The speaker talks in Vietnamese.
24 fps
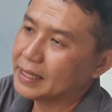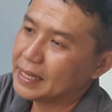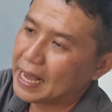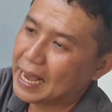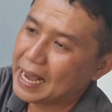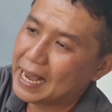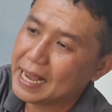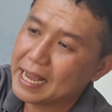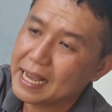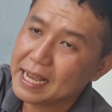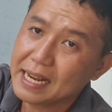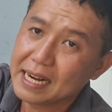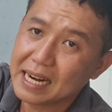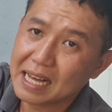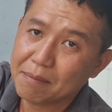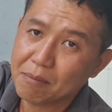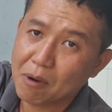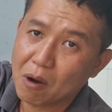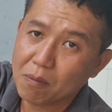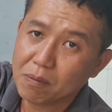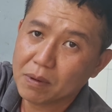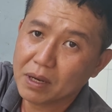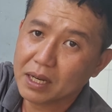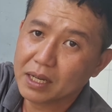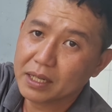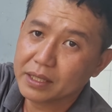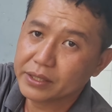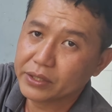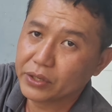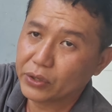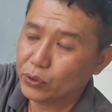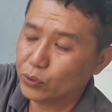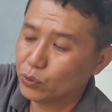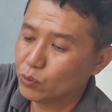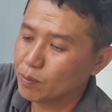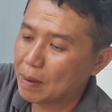giá là một
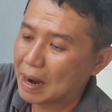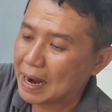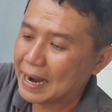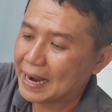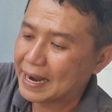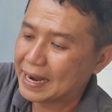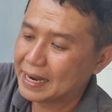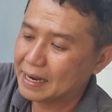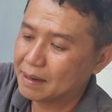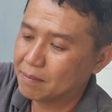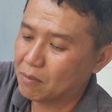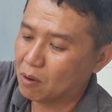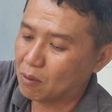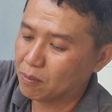triệu ba